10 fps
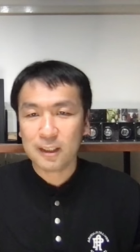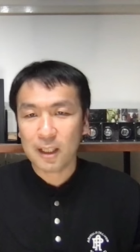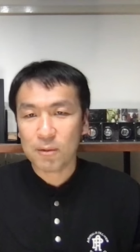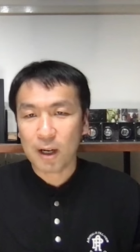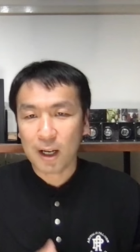
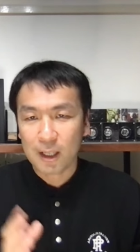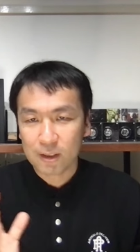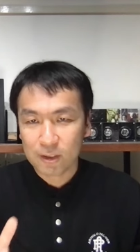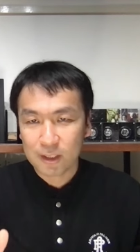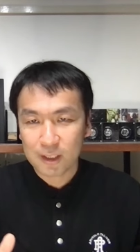済は明
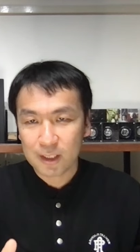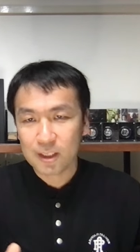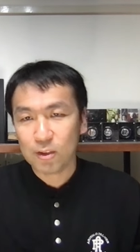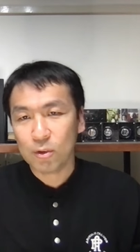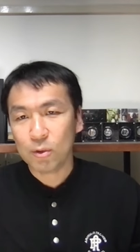るい兆
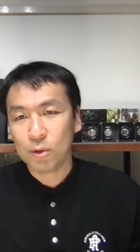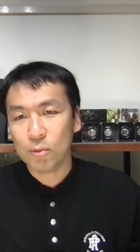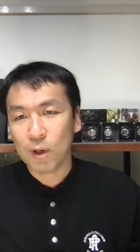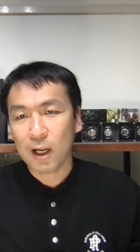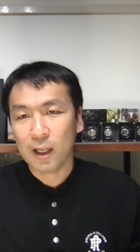しというより
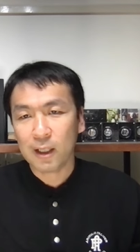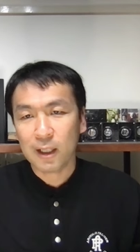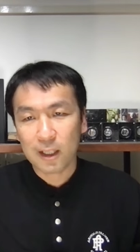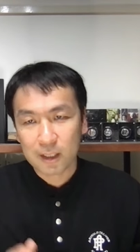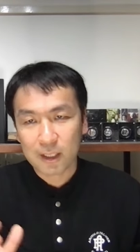は
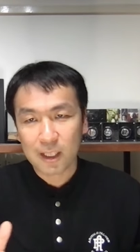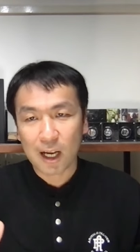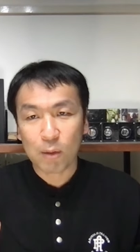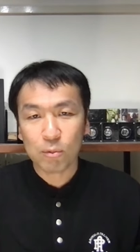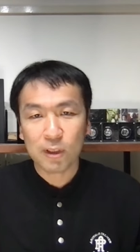かなり
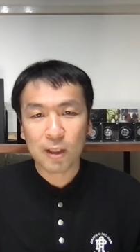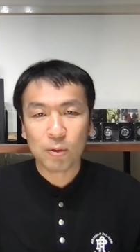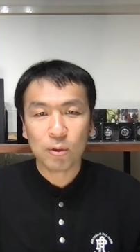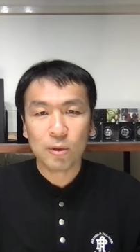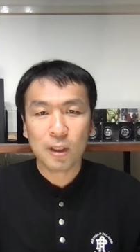危ない
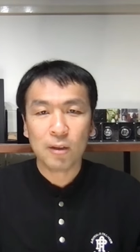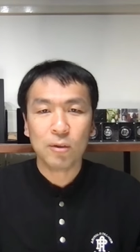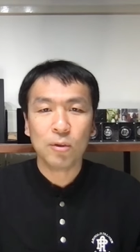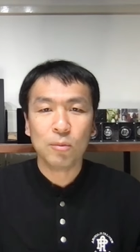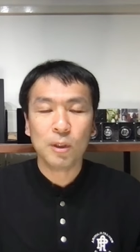ことになる
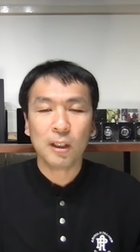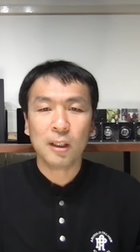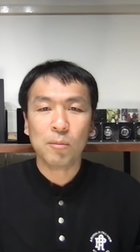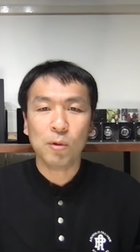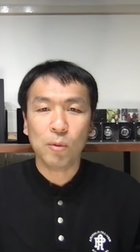という見
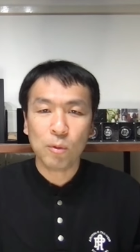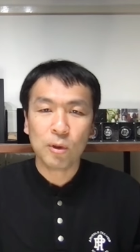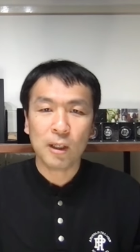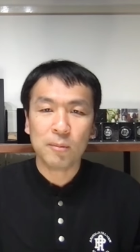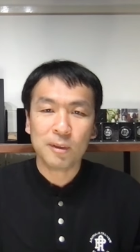方も多
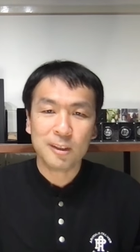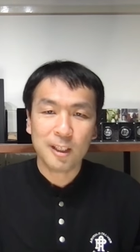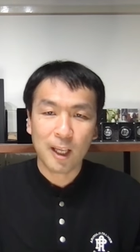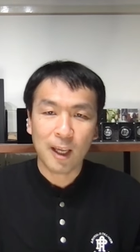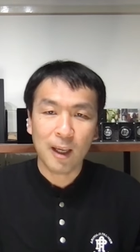くありまし
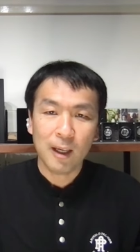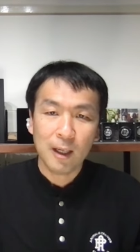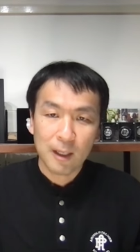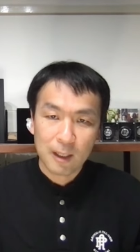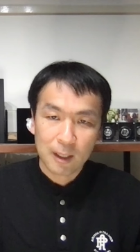て
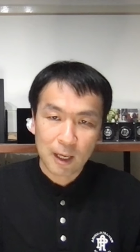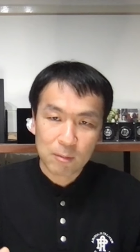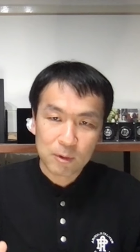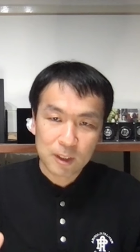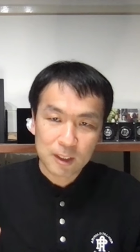
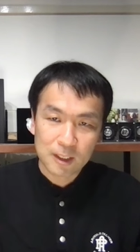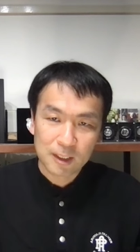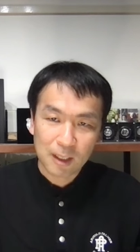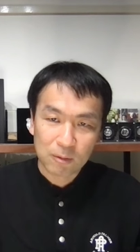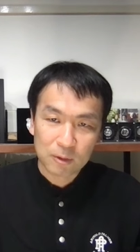株に資
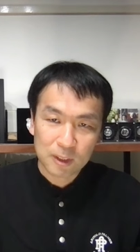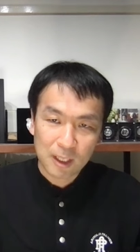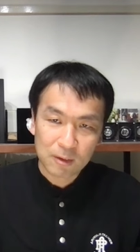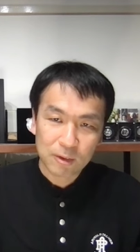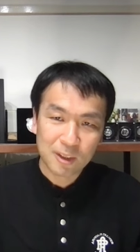産を
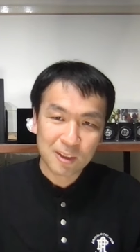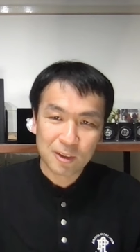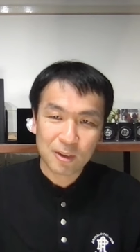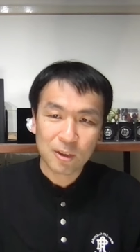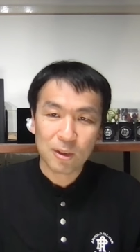全振りす
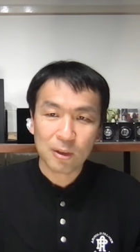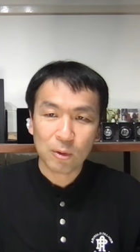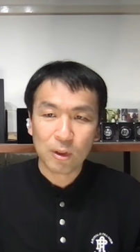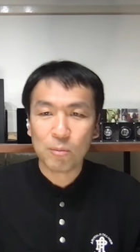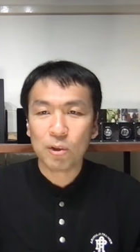るというのは
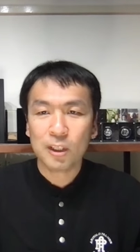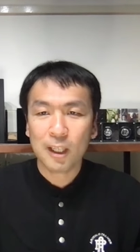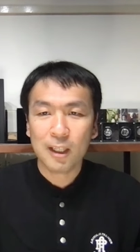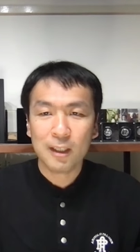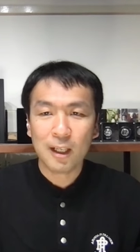とても危
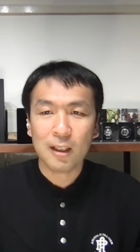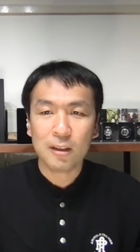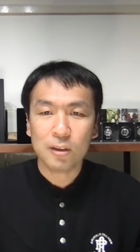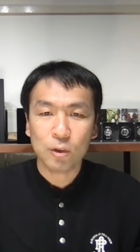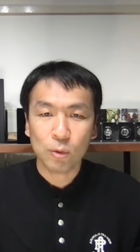険な
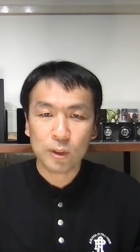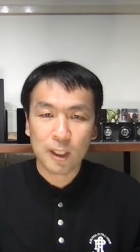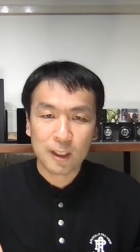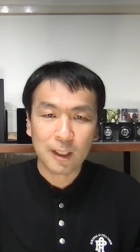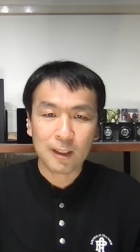情
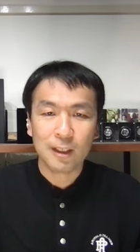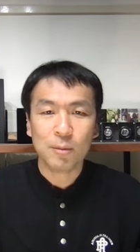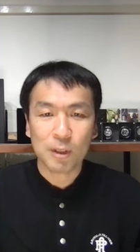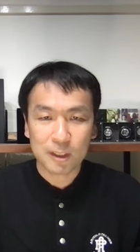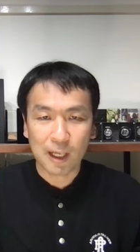勢になってき
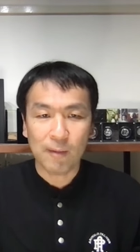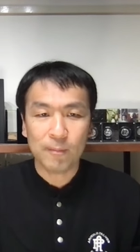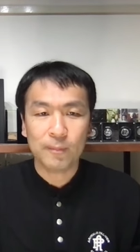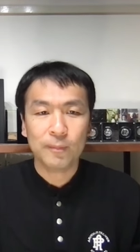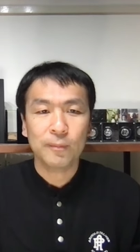ました
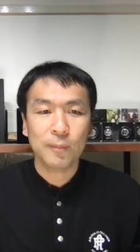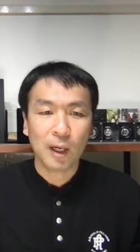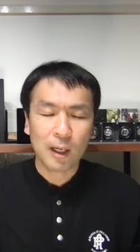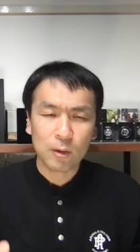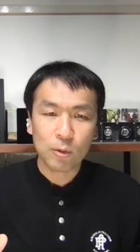
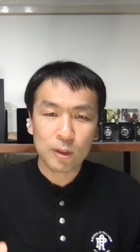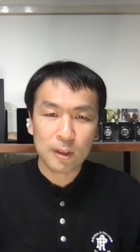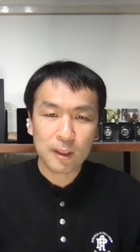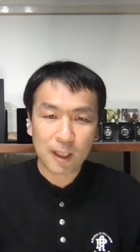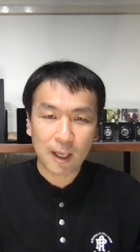かといっ
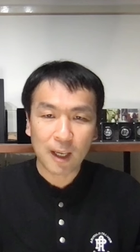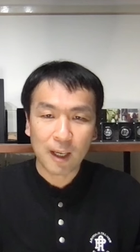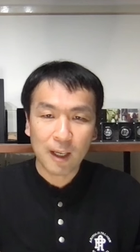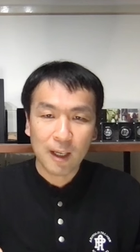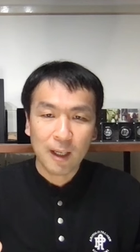て
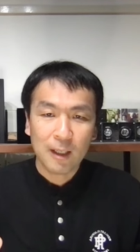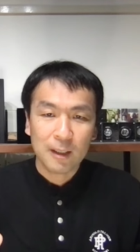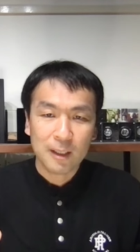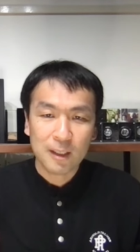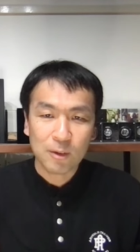
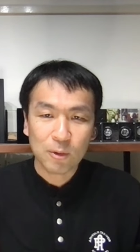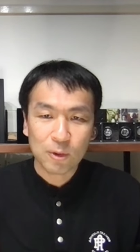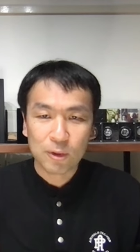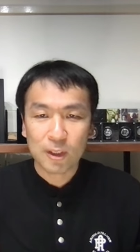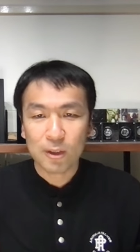銀行
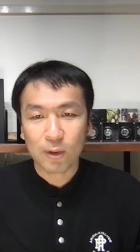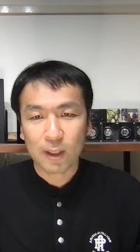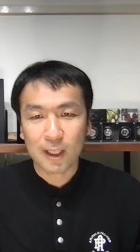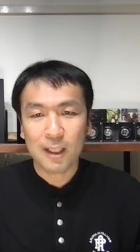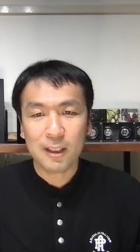預金とか
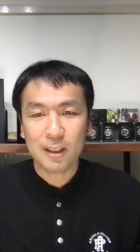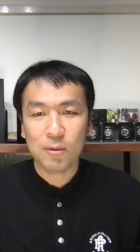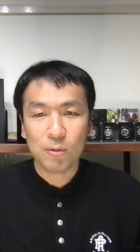現金